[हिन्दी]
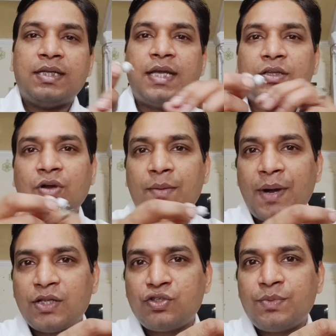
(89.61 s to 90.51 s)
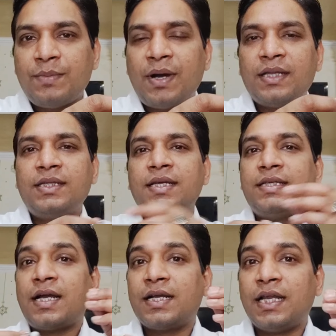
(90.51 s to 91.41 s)
या तो आप बाजू पे बांधिए
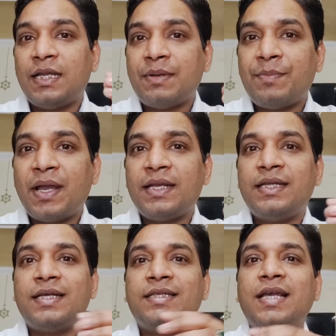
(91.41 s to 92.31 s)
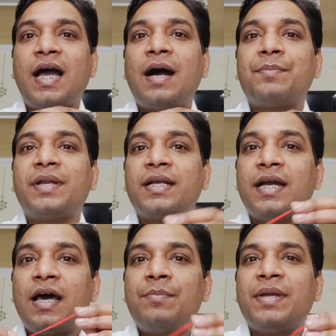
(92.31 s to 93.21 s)
या गले में पहनिए या अपने
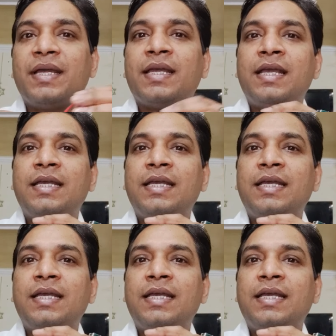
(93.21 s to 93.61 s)
घर में